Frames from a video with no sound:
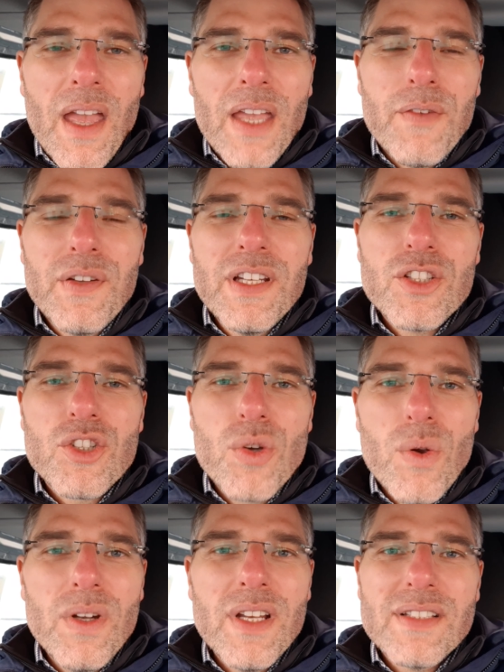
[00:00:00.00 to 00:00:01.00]
Ich finde es
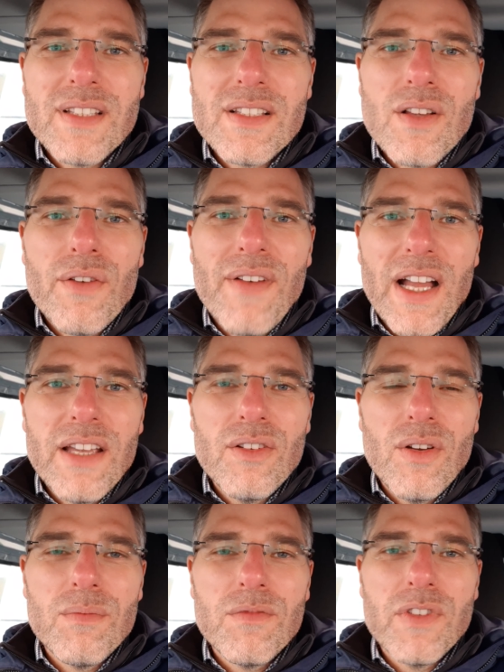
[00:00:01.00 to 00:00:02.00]
schön, dass das auch
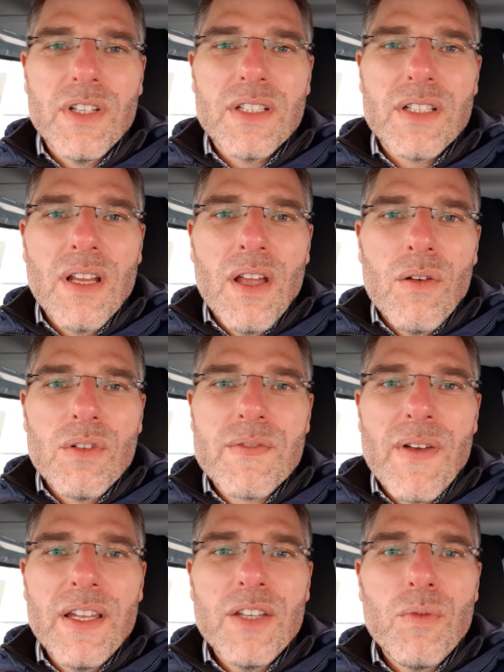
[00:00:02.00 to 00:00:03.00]
wahrgenommen wird. Und
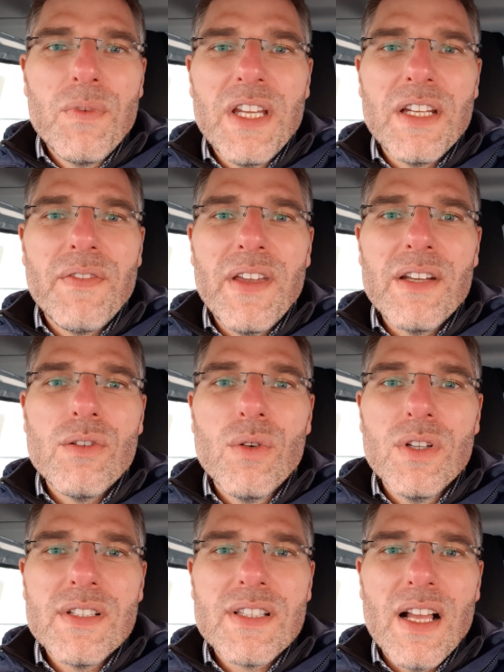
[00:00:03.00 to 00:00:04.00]
zwar nicht unbedingt wegen
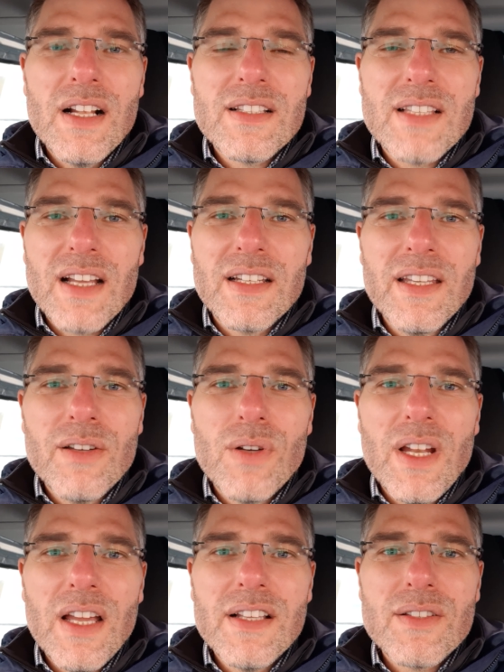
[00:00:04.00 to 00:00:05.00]
uns als St.
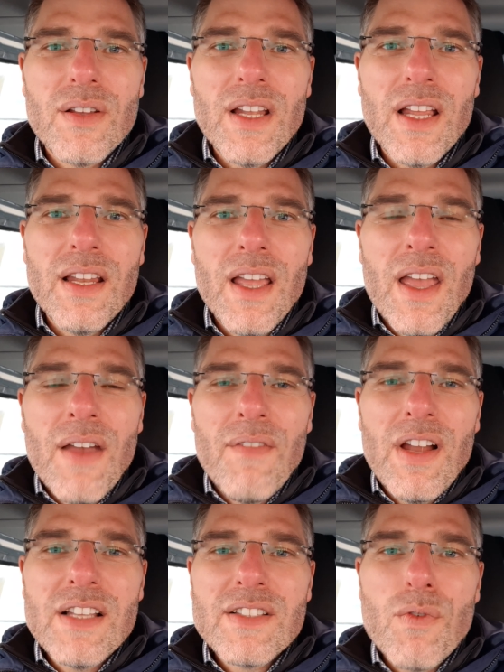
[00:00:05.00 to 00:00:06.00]
Nikolai, sondern
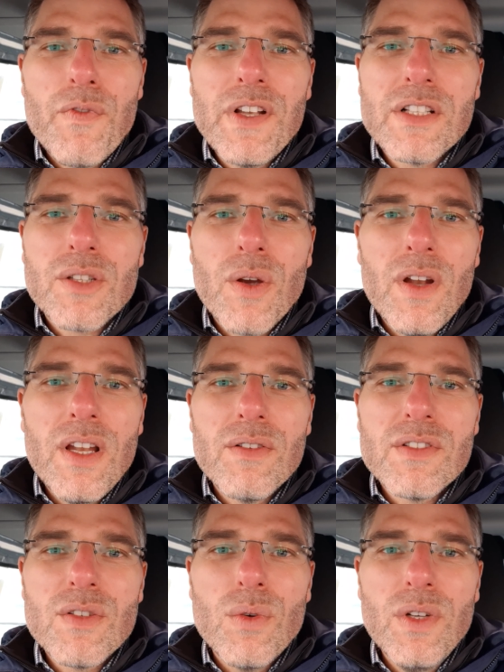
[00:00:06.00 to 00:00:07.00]
weil es so viele tolle
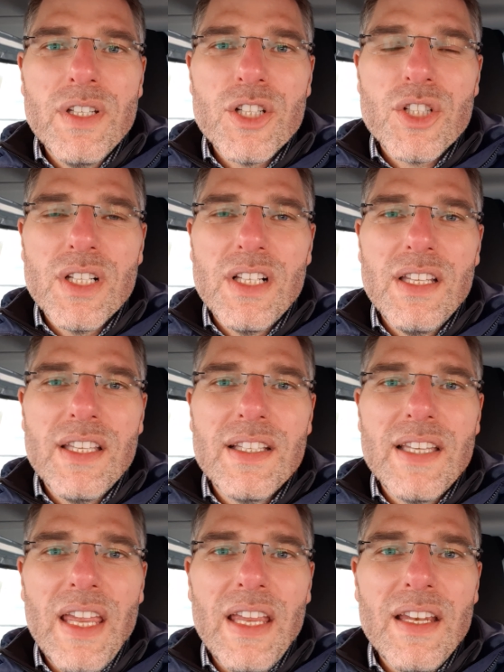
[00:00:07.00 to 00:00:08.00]
und so unterschiedliche
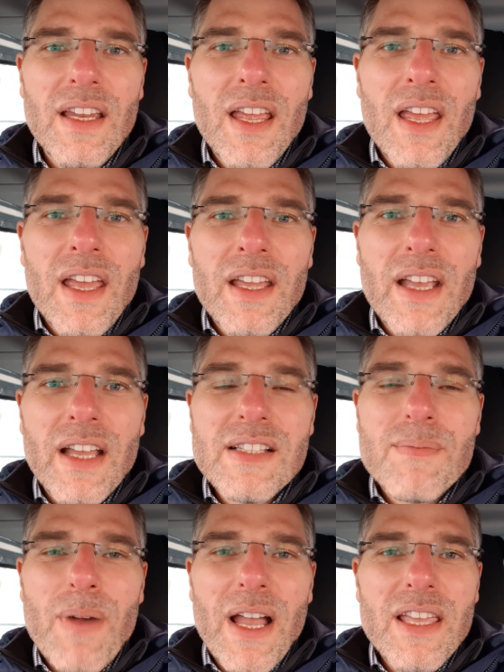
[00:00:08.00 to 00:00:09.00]
Ideen in
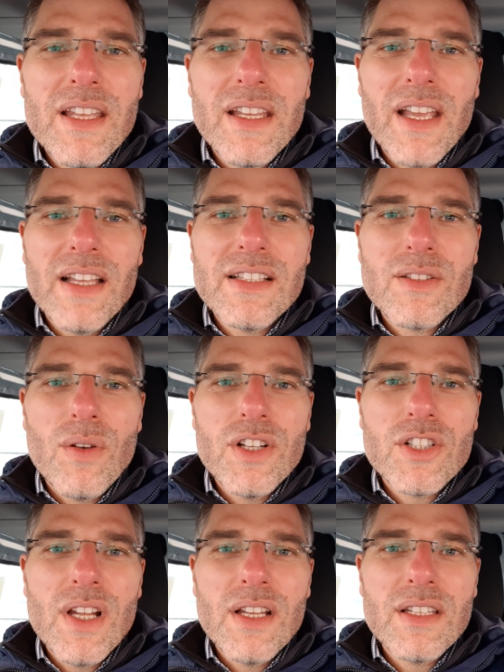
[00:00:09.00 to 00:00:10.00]
ganz Bayern, in ganz
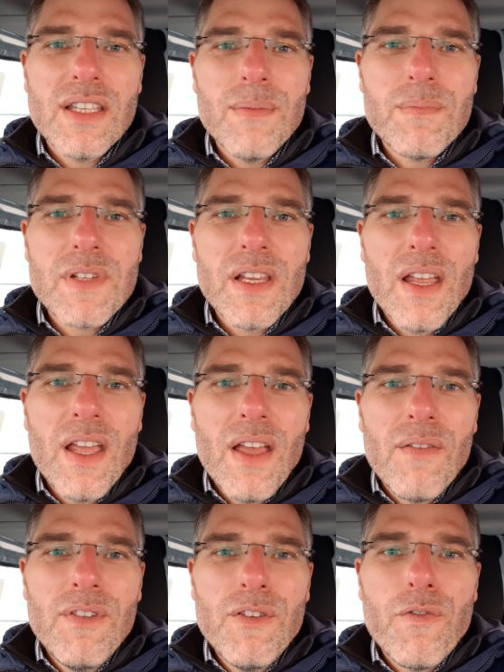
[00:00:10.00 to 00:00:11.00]
Deutschland gibt –
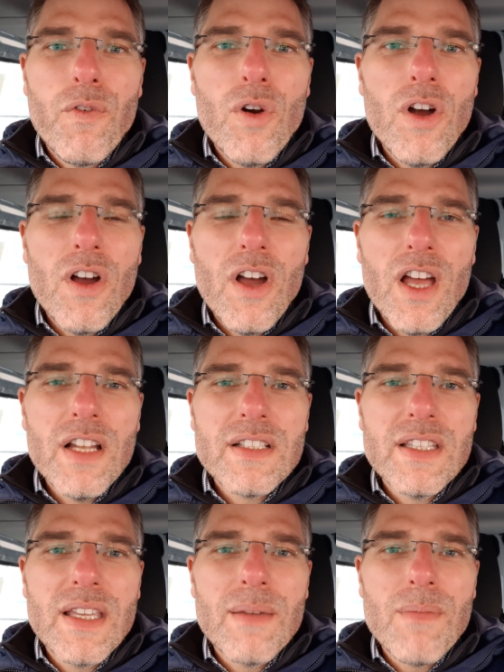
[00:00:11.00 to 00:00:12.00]
wie vor
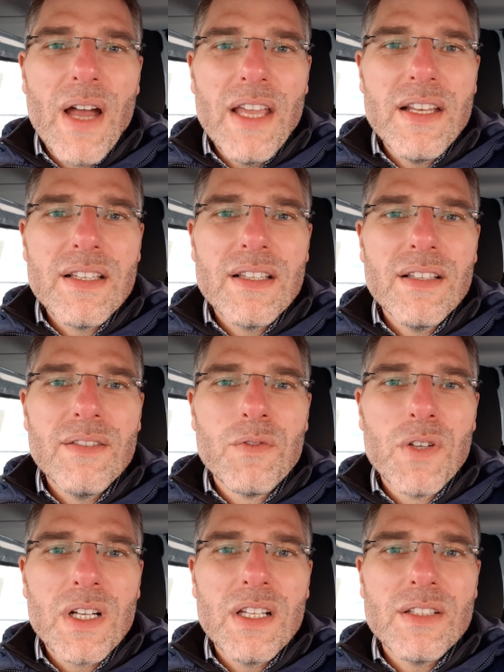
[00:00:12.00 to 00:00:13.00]
Ort die Gemeinden
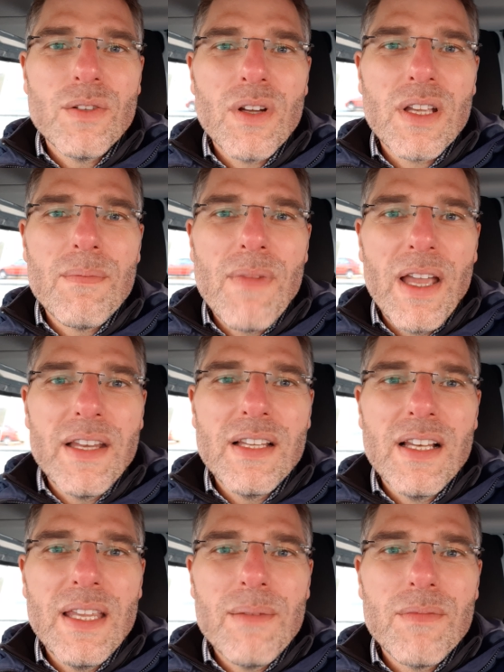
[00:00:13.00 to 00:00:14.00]
wirklich noch
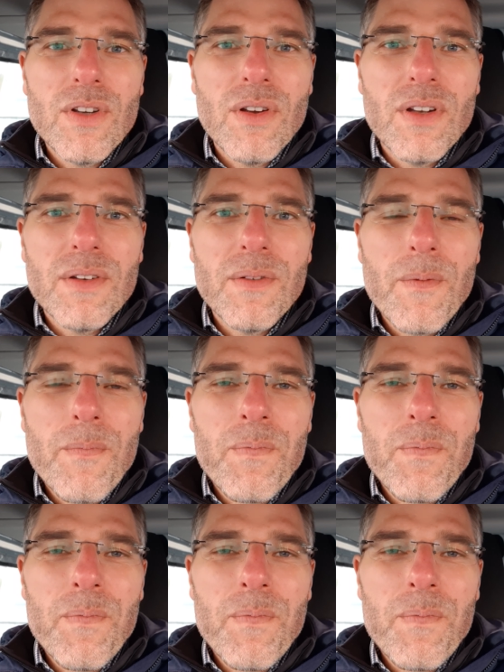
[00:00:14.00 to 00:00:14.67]
Gemeinde leben können.